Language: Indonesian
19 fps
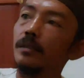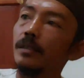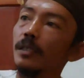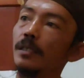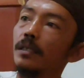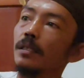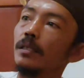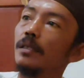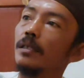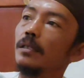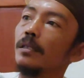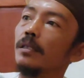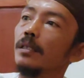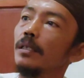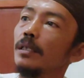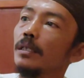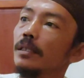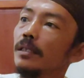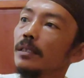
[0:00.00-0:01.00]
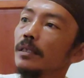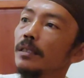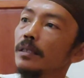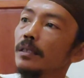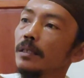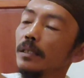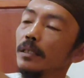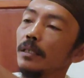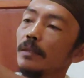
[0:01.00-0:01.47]
jadi ini
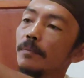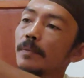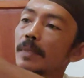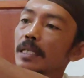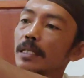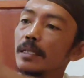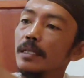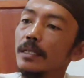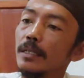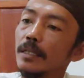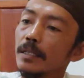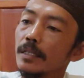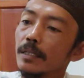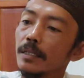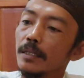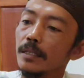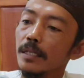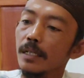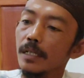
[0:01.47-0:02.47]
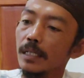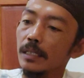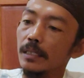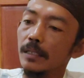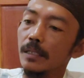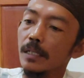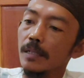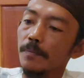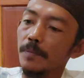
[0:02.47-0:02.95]
dikemas sangat
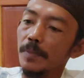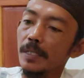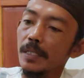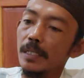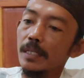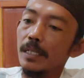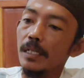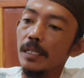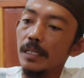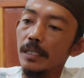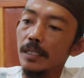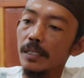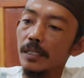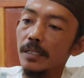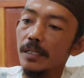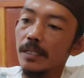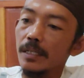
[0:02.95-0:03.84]
rapi sekali